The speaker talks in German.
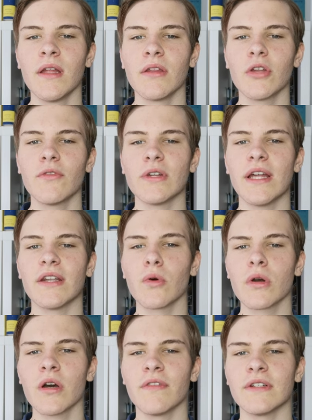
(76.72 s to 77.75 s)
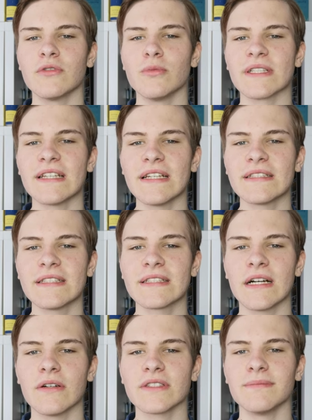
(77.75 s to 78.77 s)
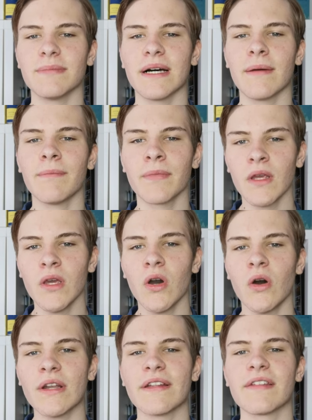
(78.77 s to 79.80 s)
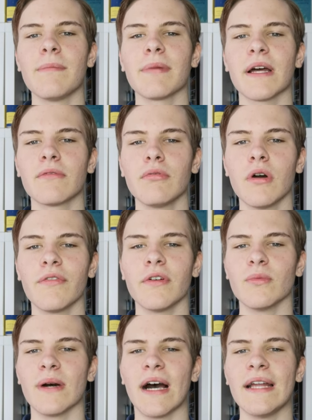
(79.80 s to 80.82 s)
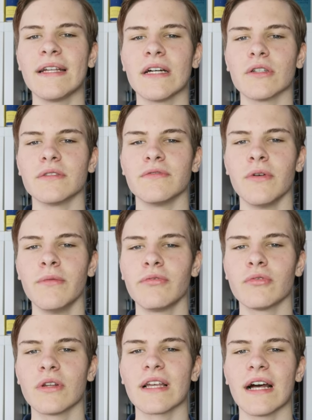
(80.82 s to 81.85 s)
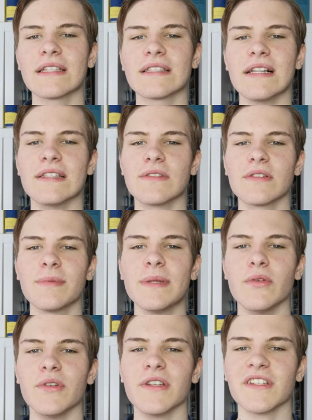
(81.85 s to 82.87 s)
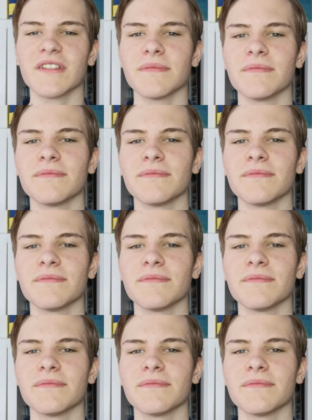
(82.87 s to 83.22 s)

Dort wird ein Druck von über 60.000 Bar und eine Temperatur von über 1500 Grad Celsius benötigt.